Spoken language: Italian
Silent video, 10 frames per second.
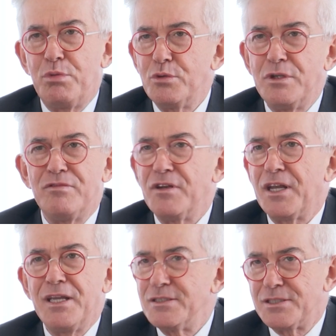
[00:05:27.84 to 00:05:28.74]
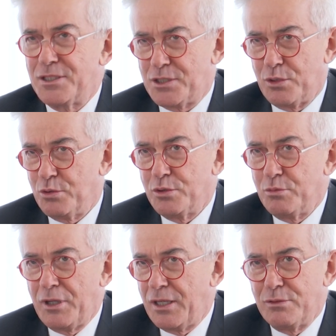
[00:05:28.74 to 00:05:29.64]
più differenze, secondo
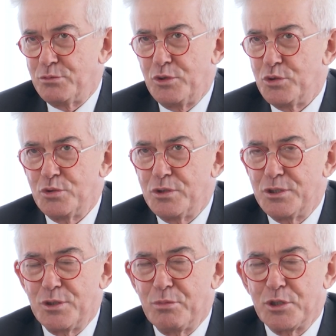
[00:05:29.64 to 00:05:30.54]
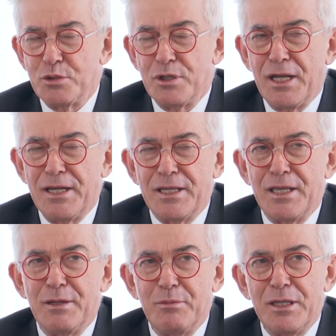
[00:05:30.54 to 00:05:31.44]
me, il mio giudizio personale
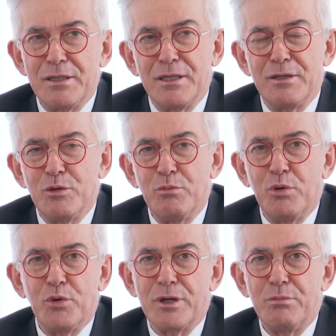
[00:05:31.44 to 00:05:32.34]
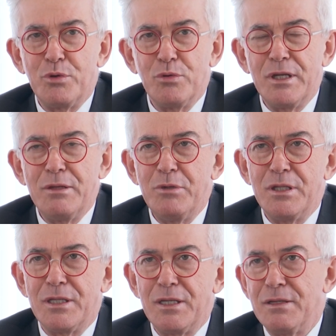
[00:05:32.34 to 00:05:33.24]
chiaramente, non porre più
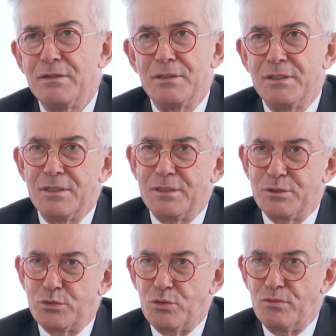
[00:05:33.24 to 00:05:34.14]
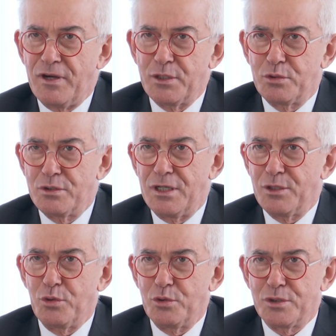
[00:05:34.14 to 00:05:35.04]
limiti sul fatto della
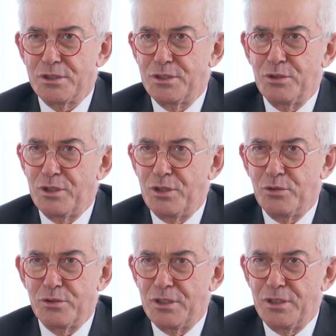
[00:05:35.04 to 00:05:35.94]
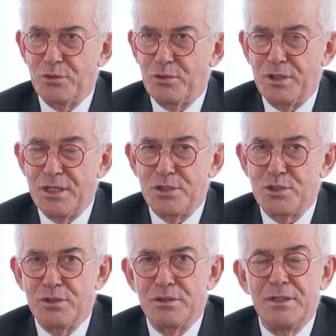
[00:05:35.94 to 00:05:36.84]
connotazione ordine o
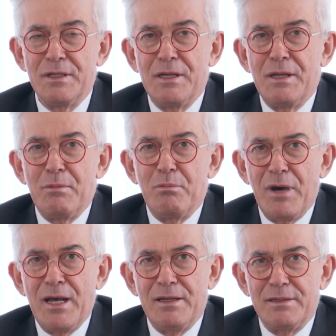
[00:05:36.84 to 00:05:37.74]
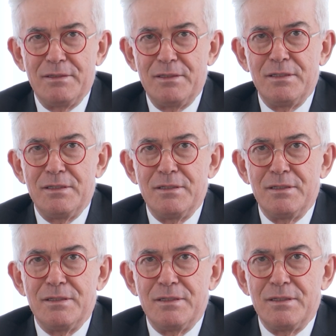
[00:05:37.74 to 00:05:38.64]
collegio, ma
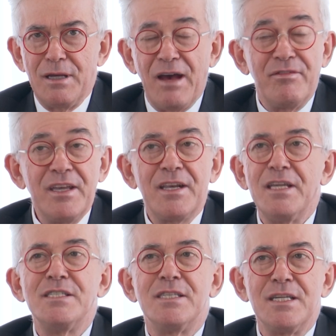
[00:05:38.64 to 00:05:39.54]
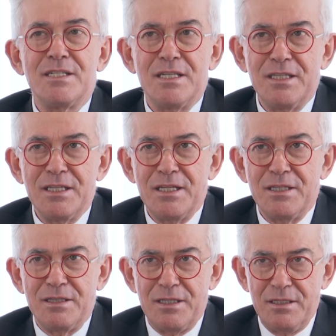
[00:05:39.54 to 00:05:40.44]
eh, avere gli stessi
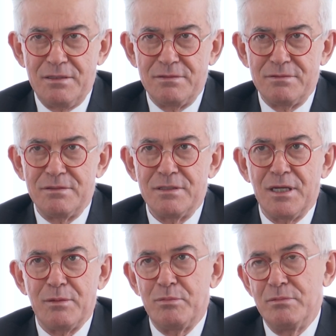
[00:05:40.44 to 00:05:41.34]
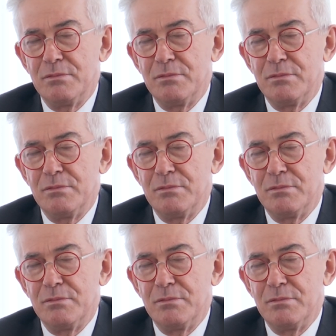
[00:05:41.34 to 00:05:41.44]
diritti da